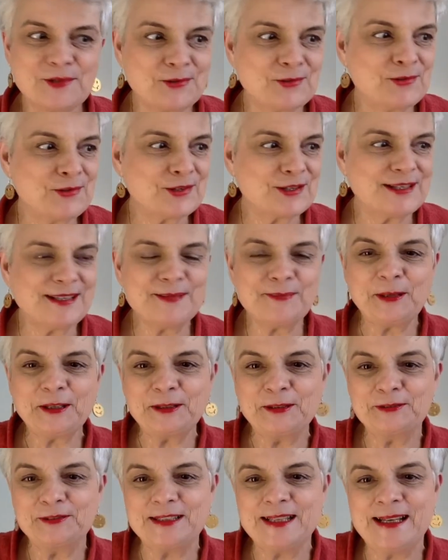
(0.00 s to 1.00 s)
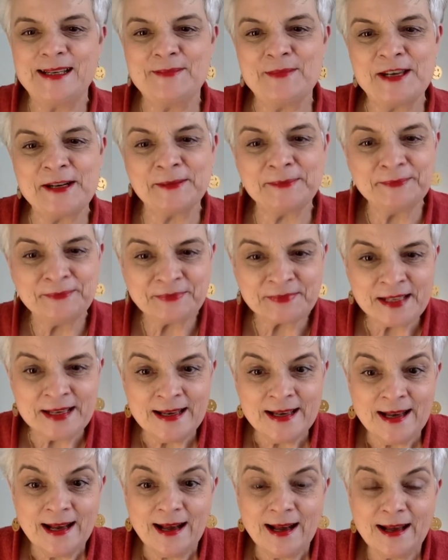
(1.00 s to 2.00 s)
Bonjour, j'espère que vous allez bien.
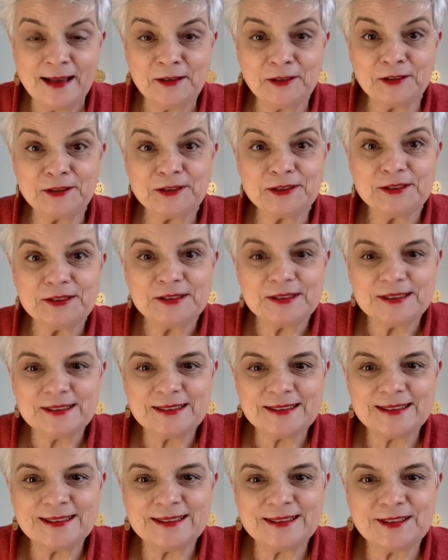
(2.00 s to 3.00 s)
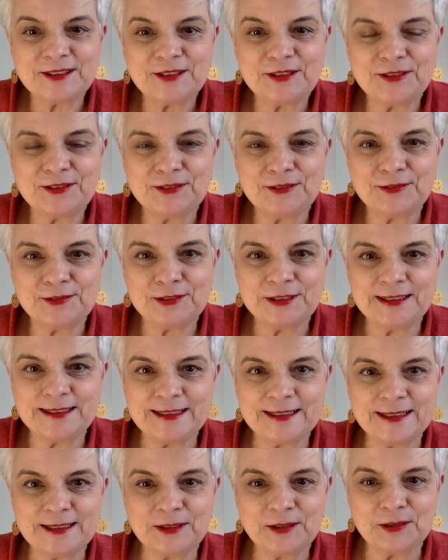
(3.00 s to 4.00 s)
Alors, euh, je vous
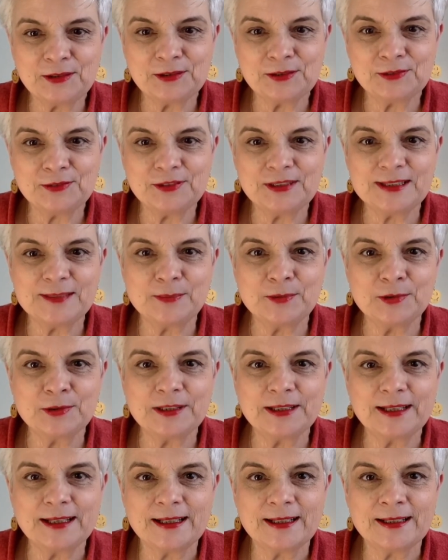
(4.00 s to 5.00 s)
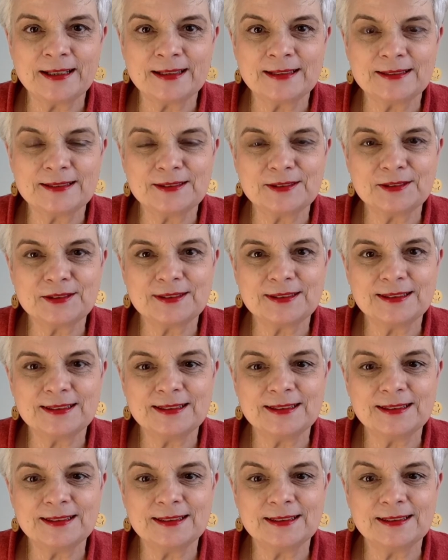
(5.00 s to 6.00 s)
disais que Facebook a
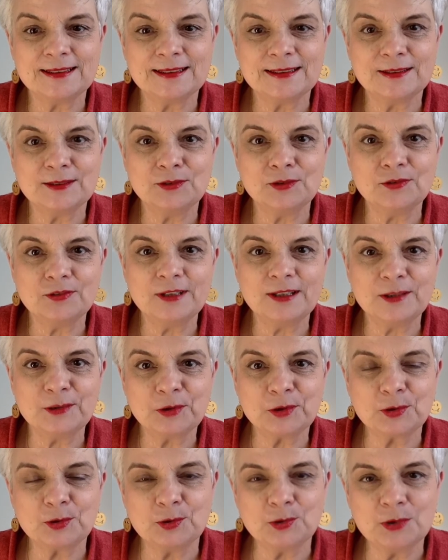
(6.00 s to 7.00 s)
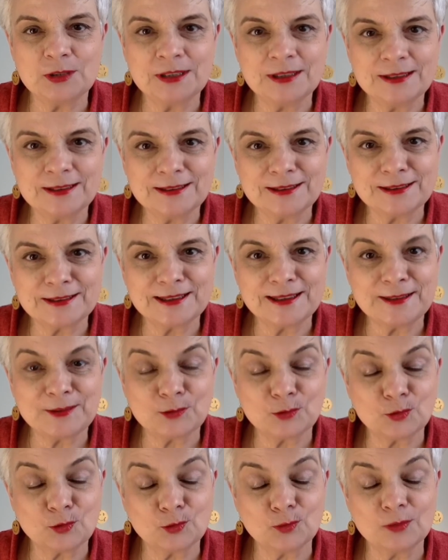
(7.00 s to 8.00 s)
des nouvelles aujourd'hui euh,
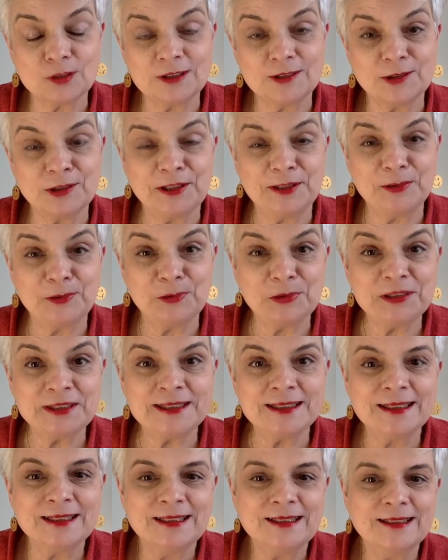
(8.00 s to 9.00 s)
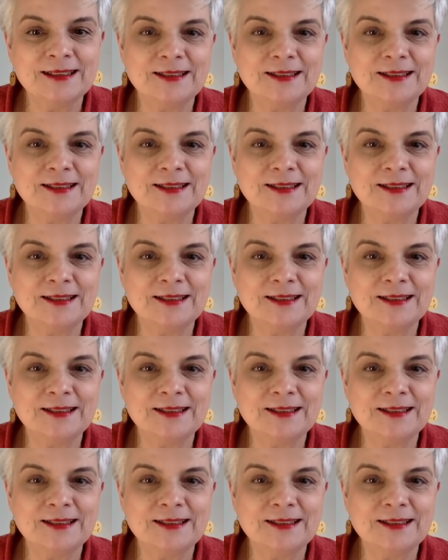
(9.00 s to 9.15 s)
qui sont tombées dans la nuit,